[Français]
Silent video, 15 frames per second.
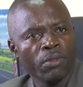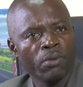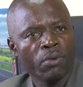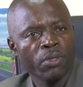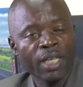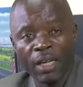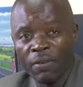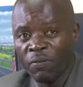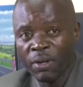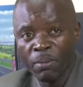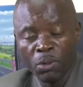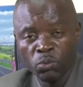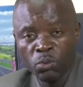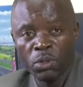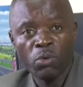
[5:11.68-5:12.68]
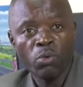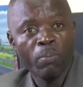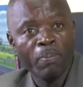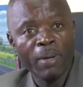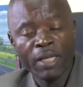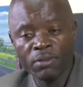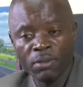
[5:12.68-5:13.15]
Donc il y a vraiment tout un
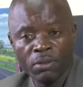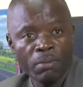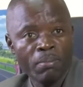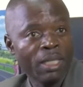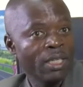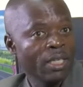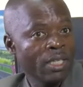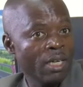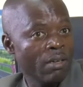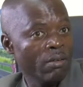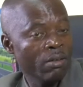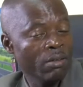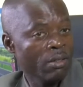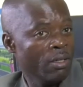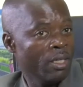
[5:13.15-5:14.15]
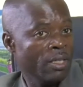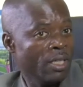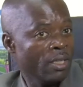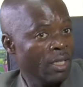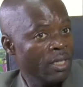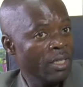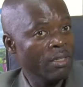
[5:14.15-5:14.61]
complexe de matériel dans les
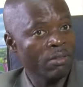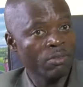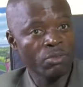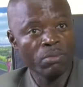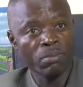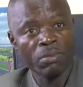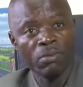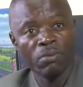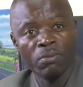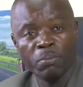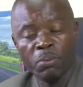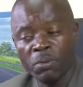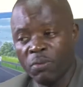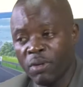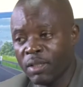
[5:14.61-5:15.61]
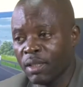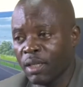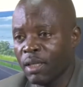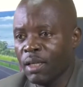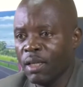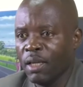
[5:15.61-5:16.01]
ateliers en ce moment, vous pouvez voir ça.